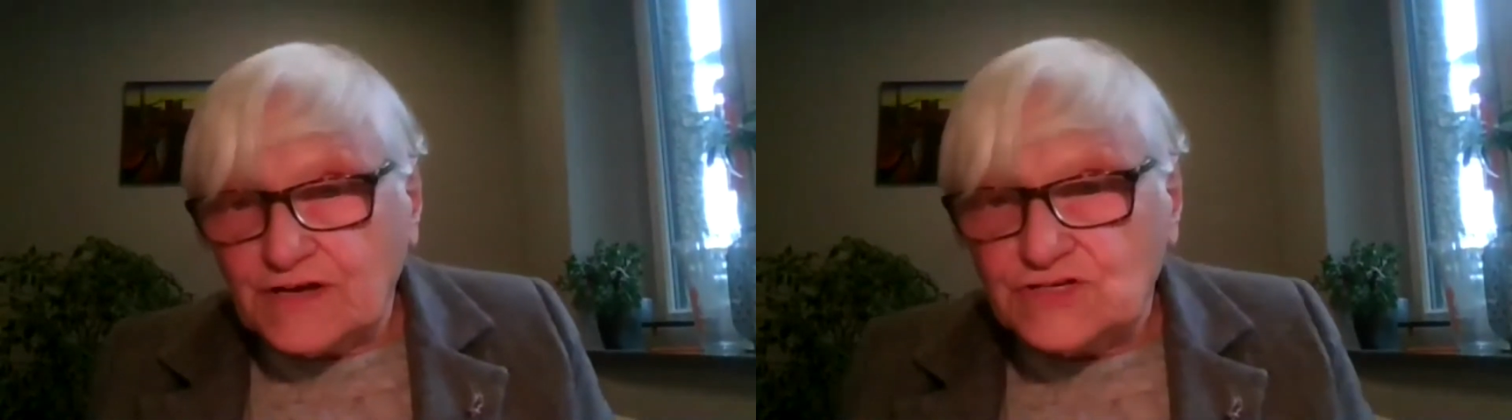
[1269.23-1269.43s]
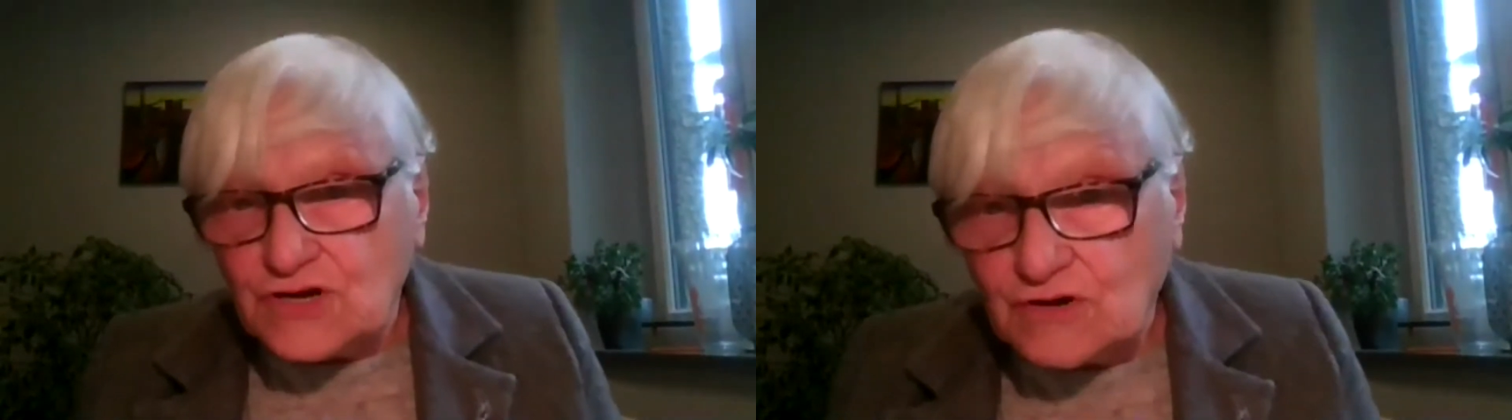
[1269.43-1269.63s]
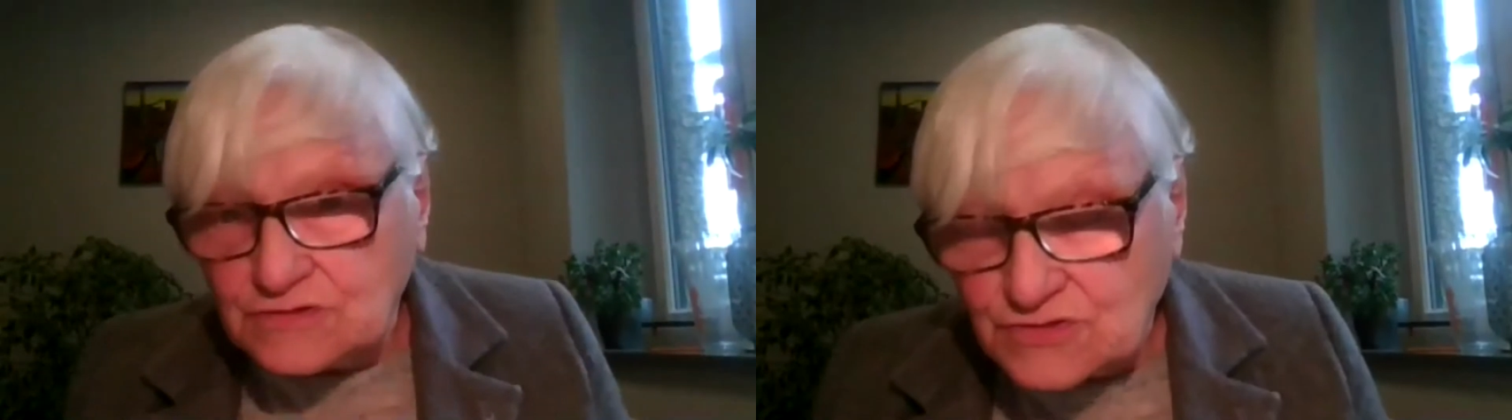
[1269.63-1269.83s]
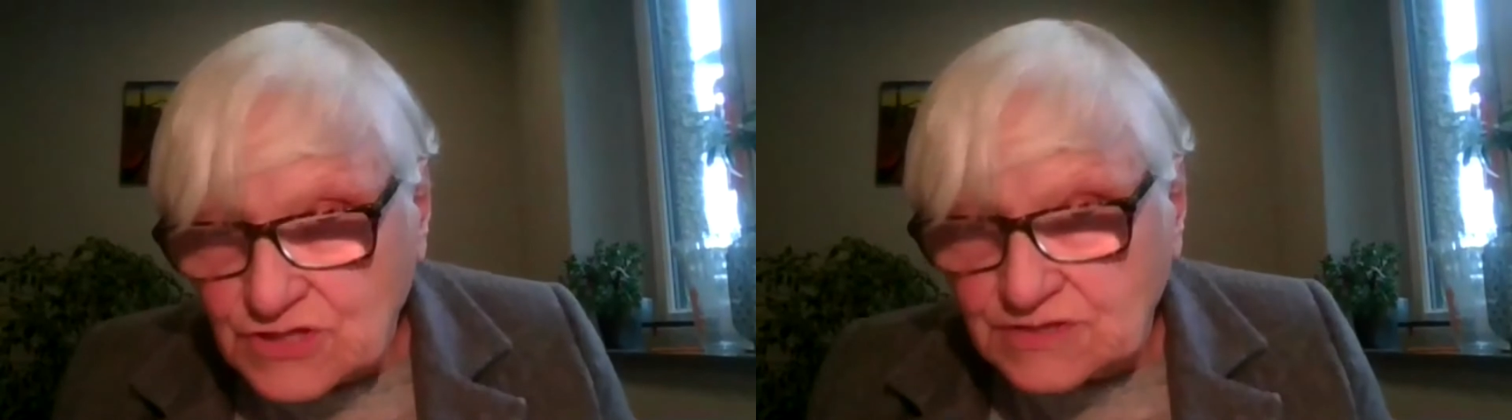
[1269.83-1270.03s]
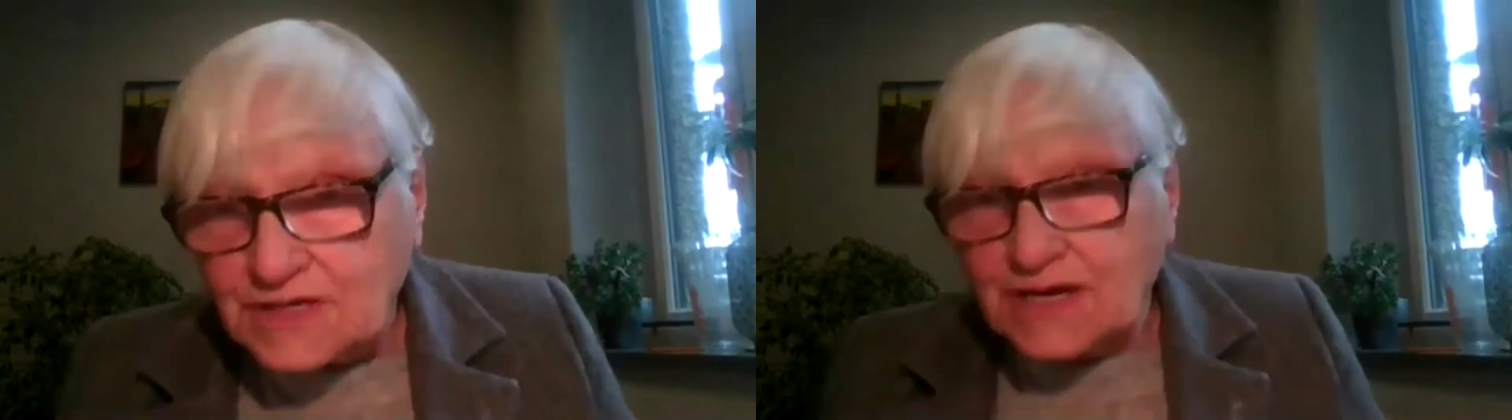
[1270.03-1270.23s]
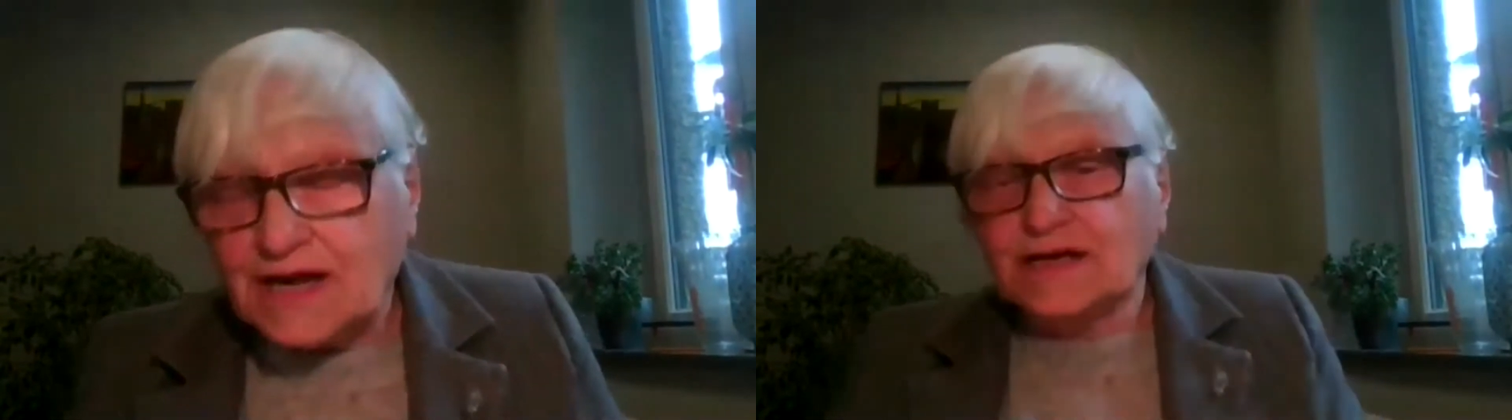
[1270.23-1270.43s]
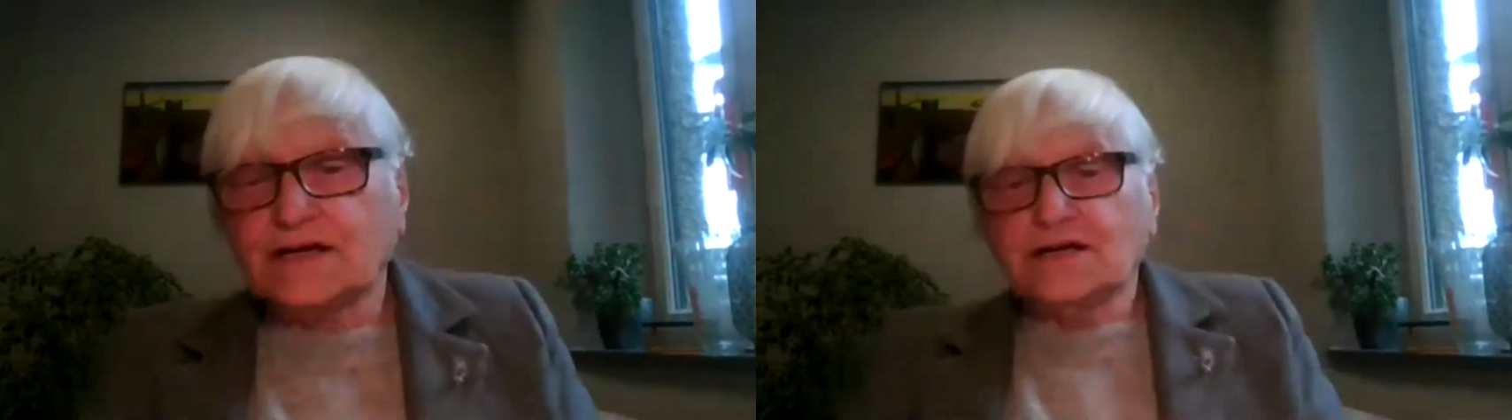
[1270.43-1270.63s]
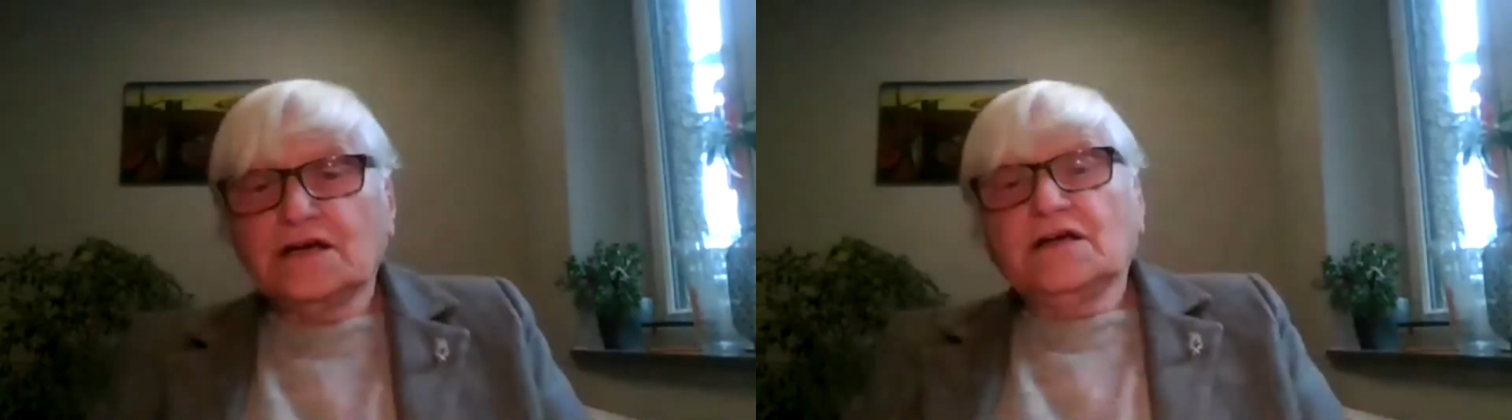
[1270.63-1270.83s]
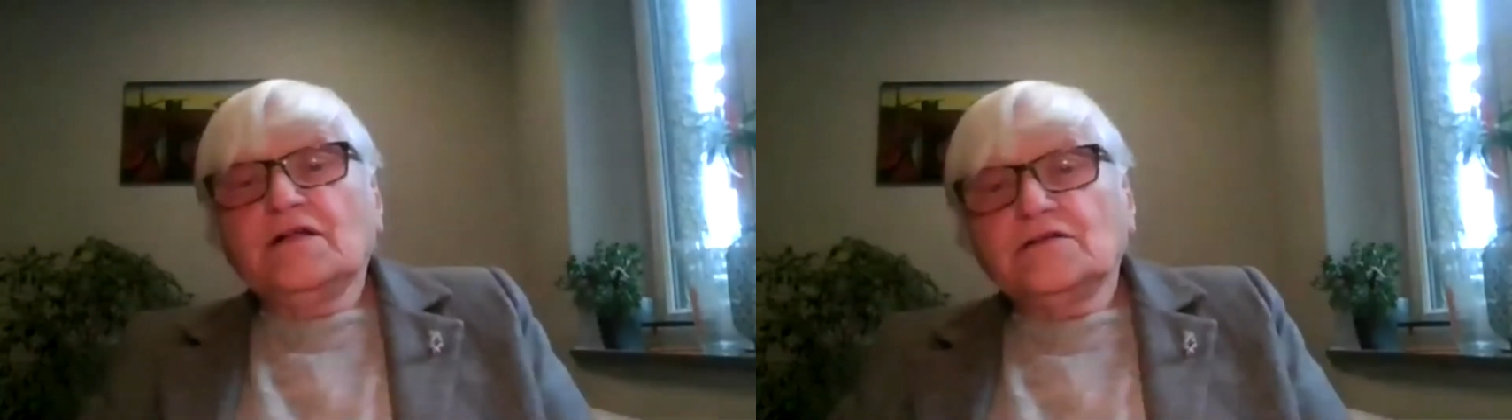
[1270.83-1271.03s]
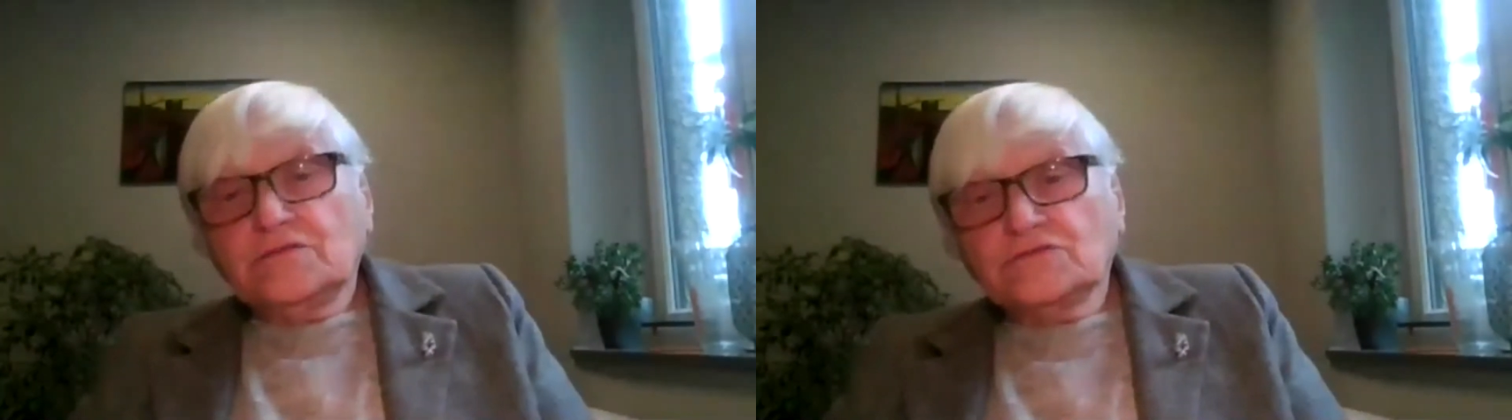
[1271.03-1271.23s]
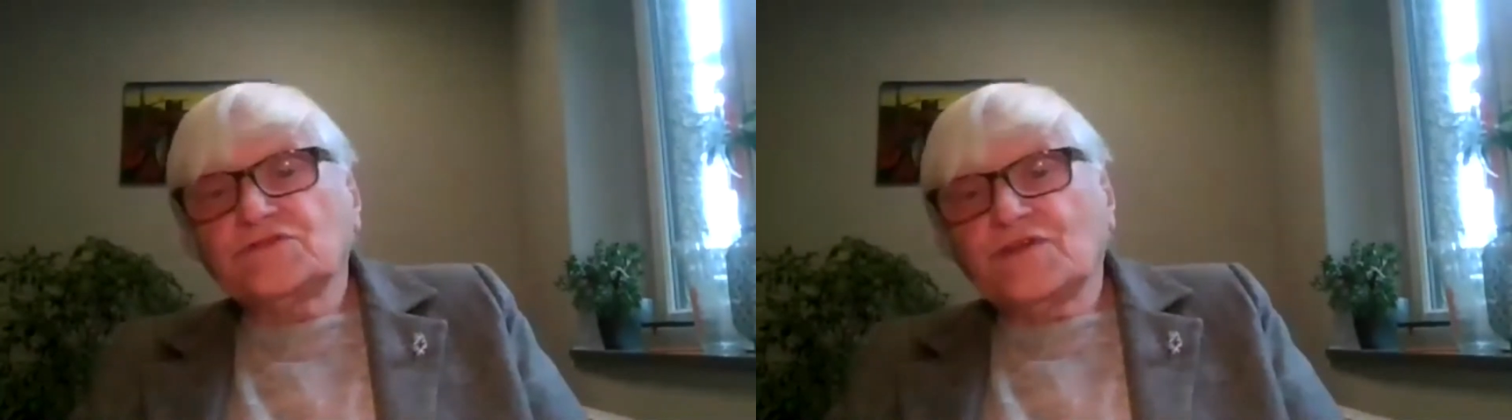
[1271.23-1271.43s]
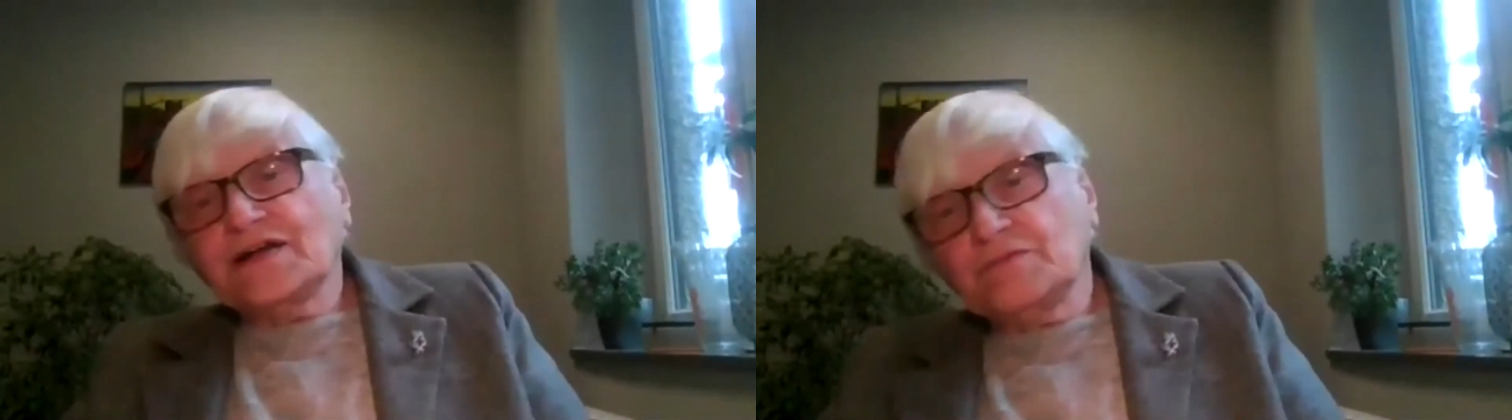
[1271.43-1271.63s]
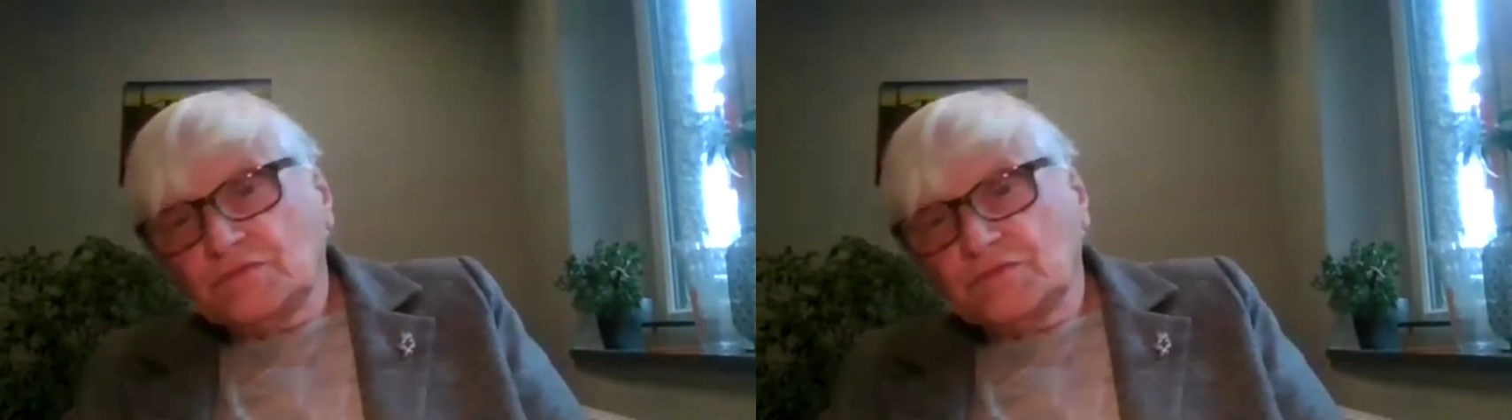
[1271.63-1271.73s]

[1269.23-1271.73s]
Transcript: z defiladami i całą resztą.